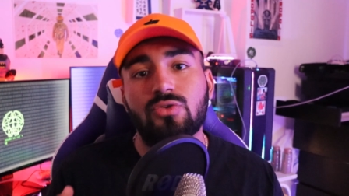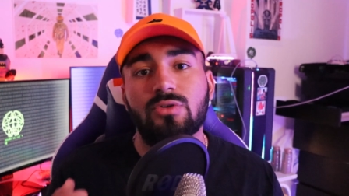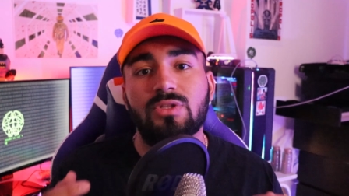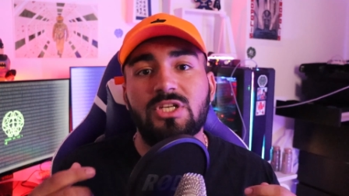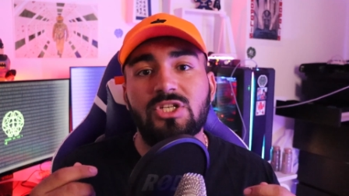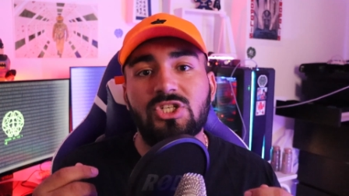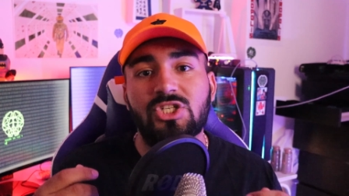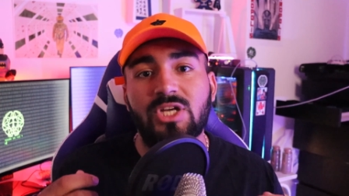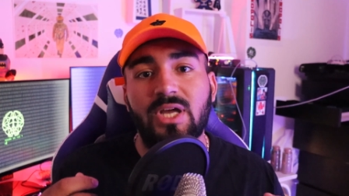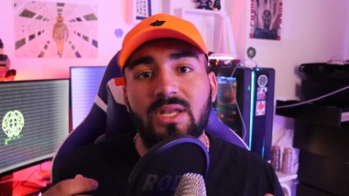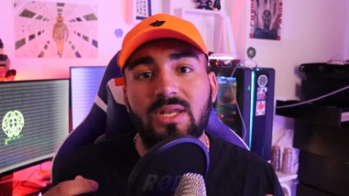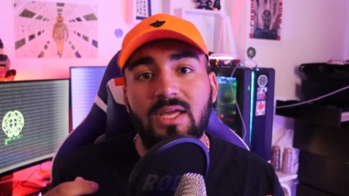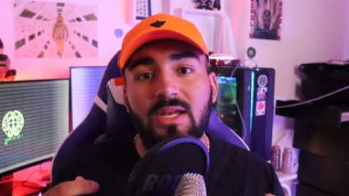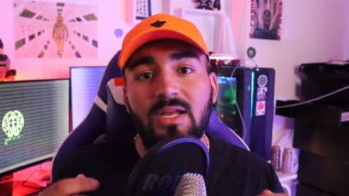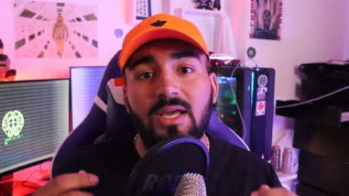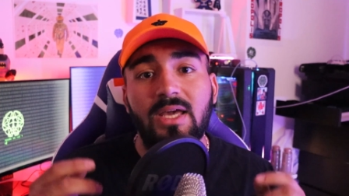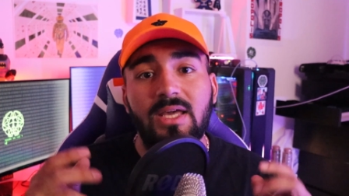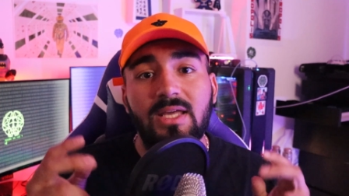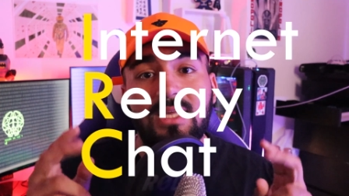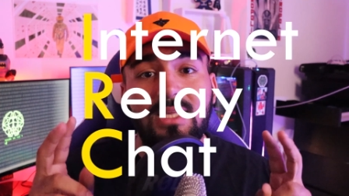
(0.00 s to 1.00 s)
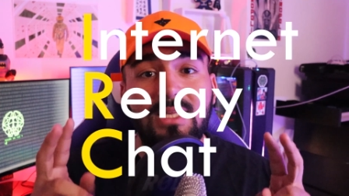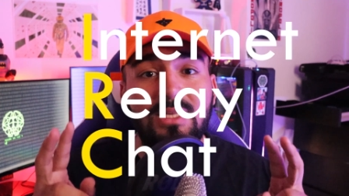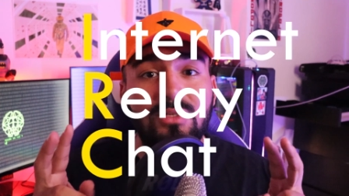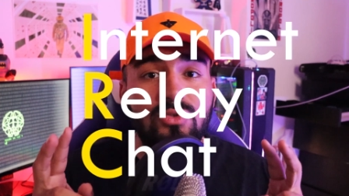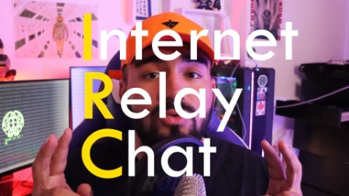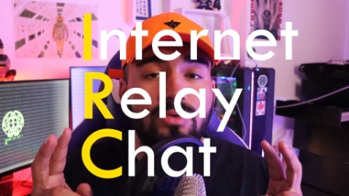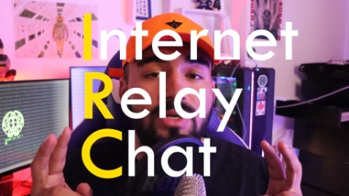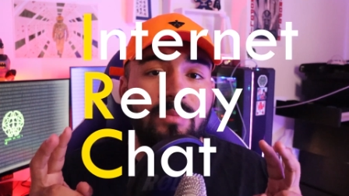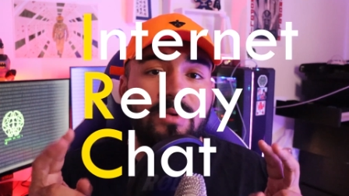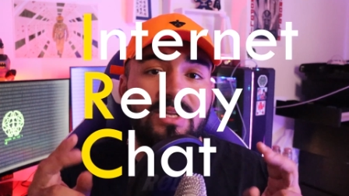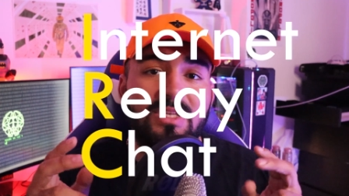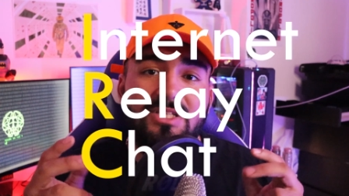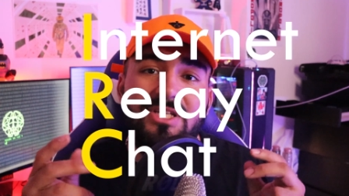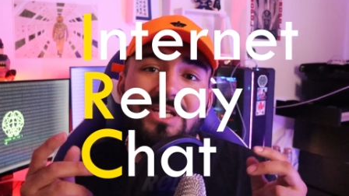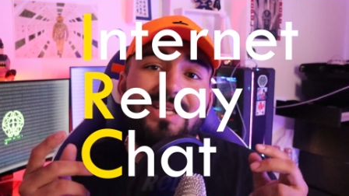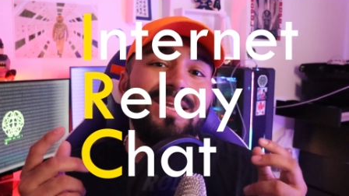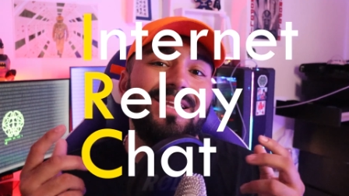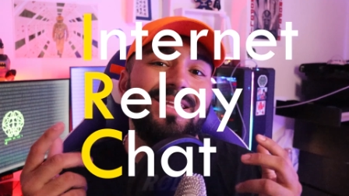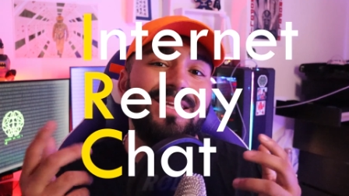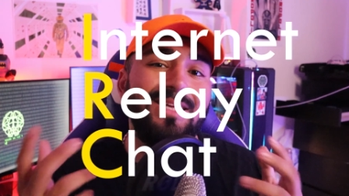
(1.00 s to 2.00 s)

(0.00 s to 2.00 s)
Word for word: sur des channels, ce qu'on appelle des channels